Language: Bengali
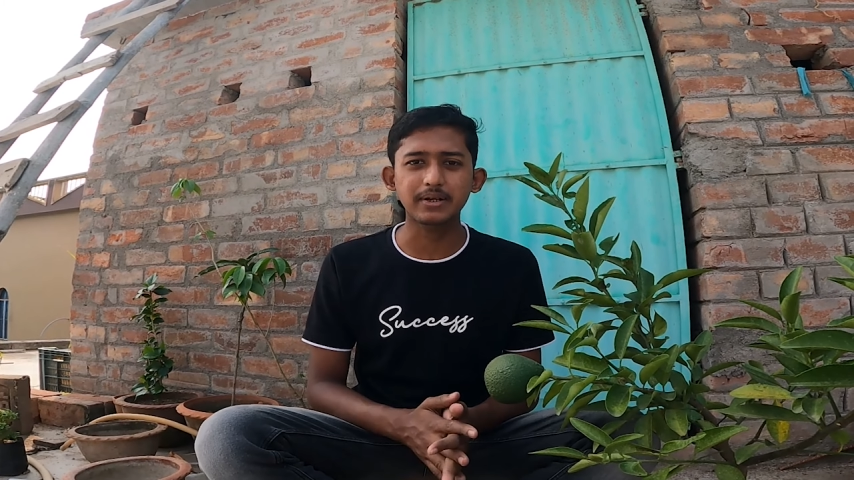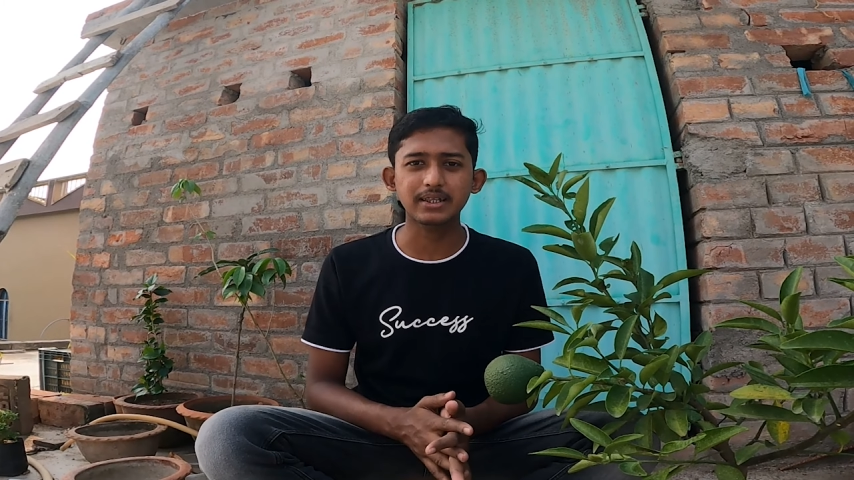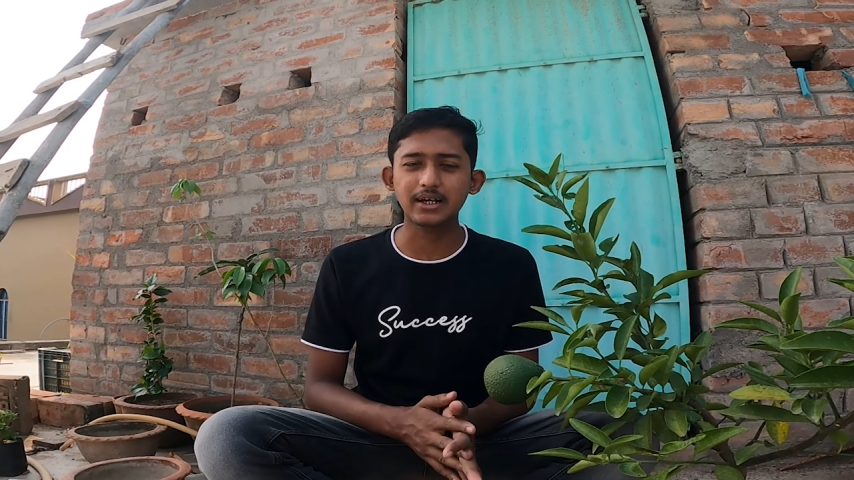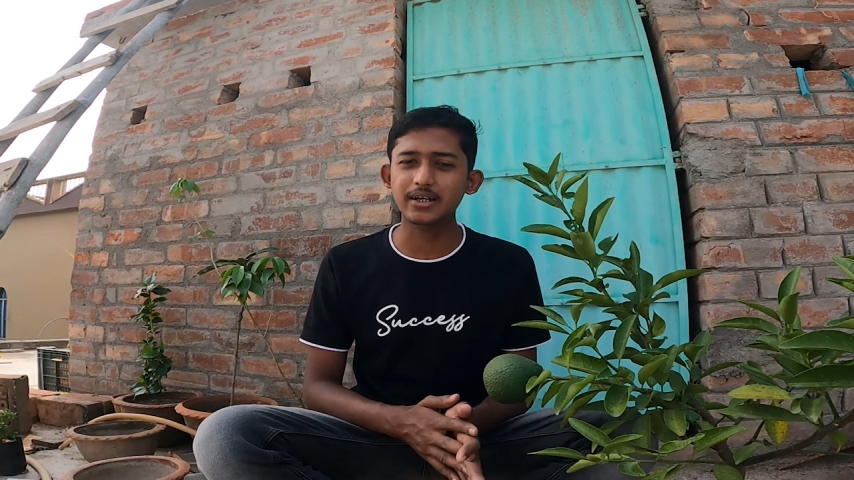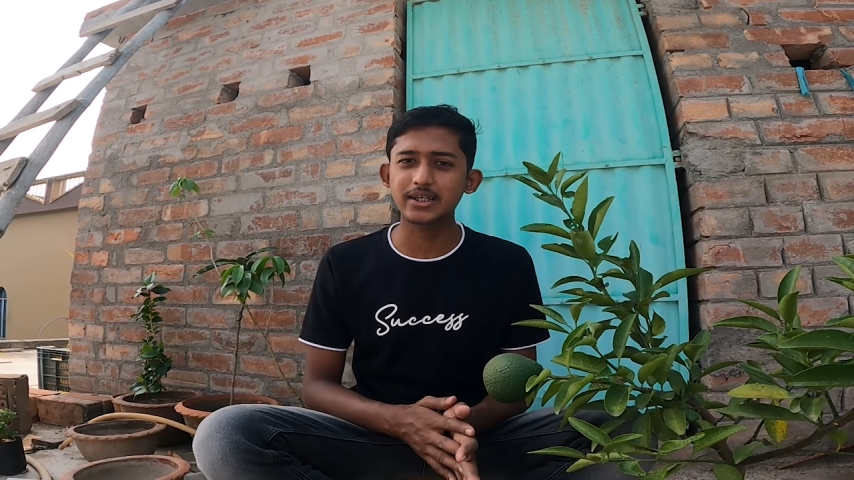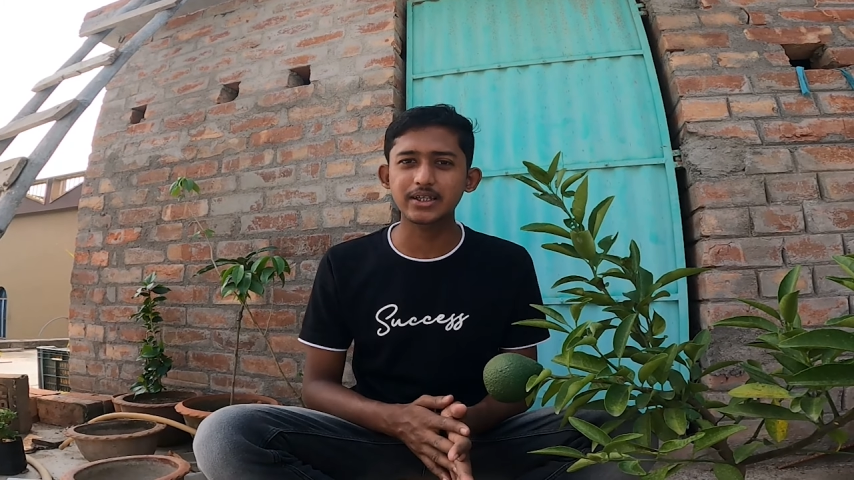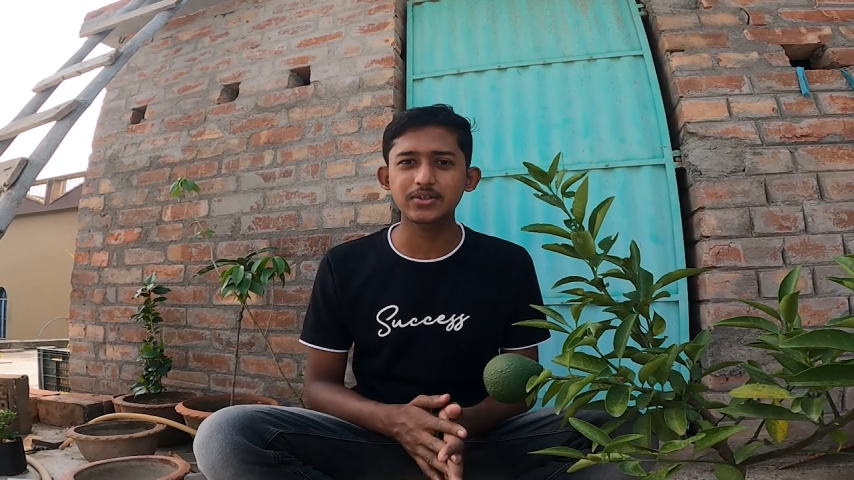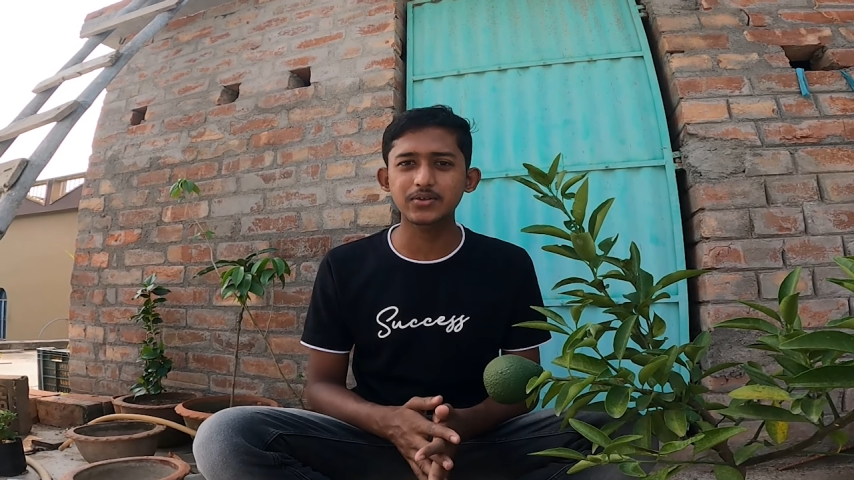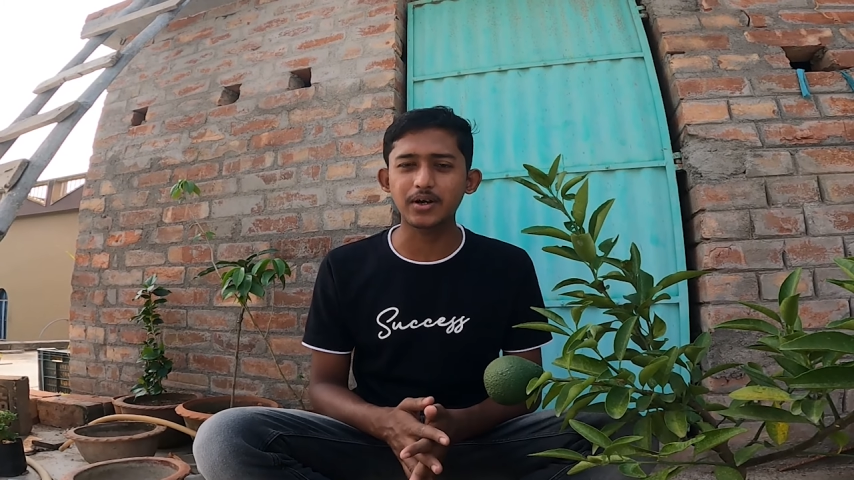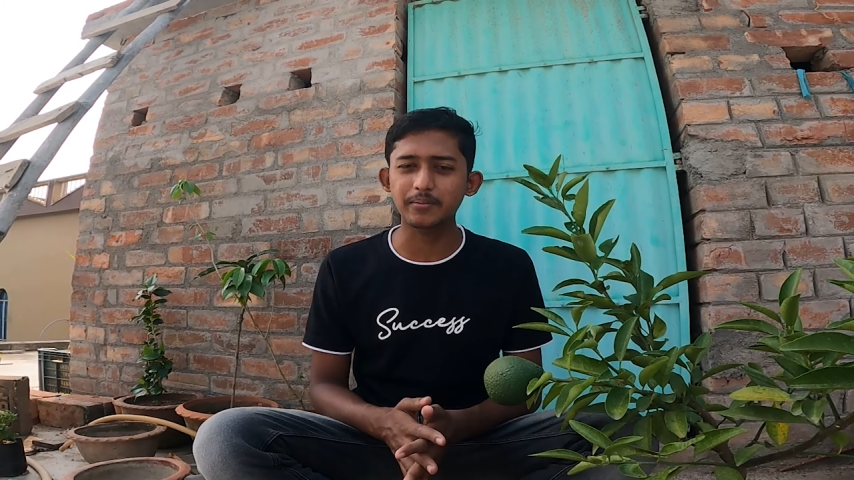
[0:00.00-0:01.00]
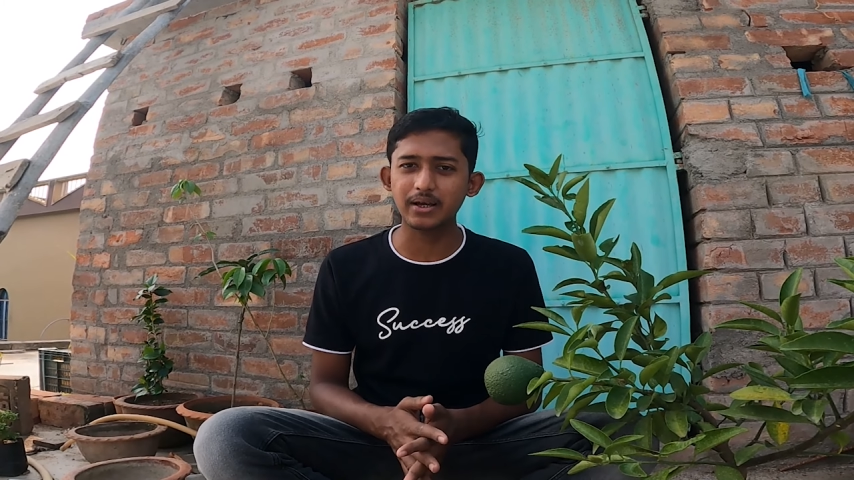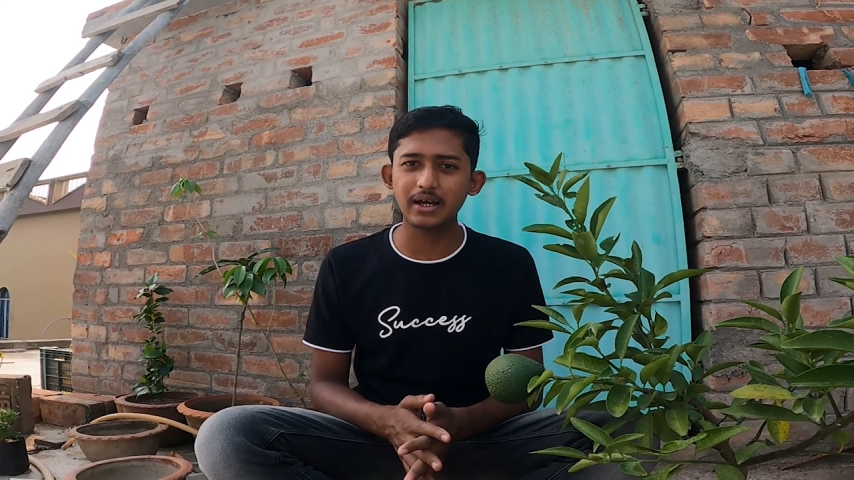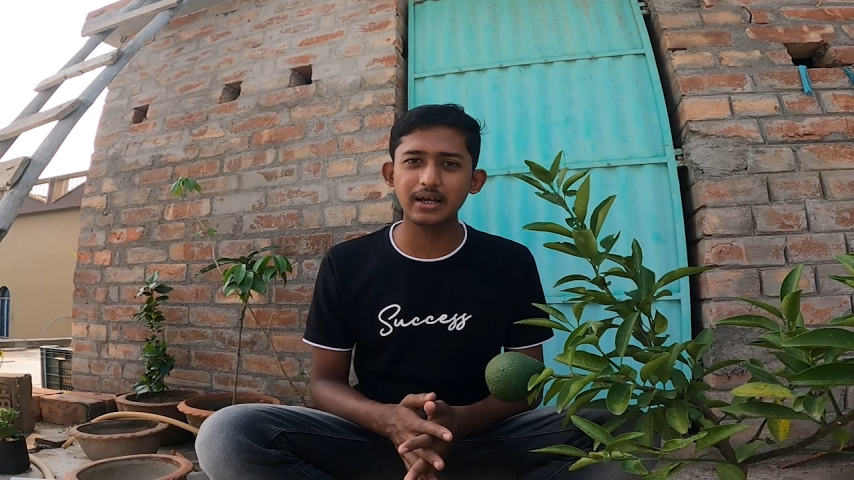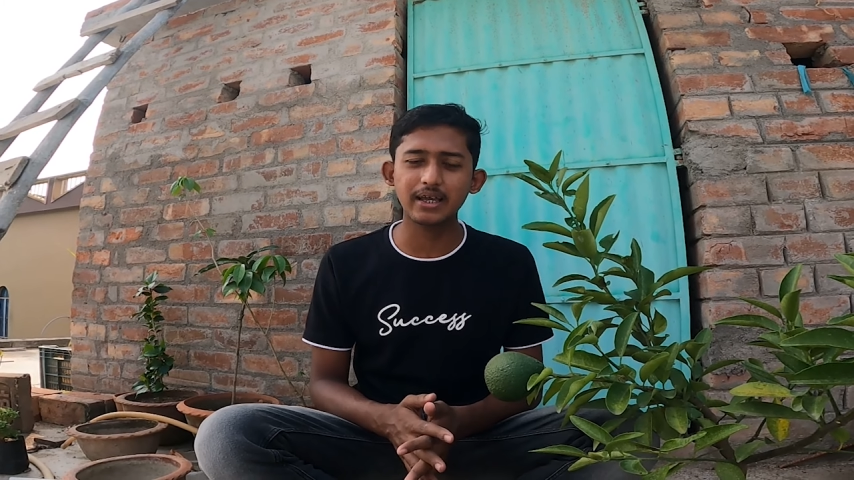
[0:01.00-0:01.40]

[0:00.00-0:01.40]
পারি তাহলে কিন্তু আমরা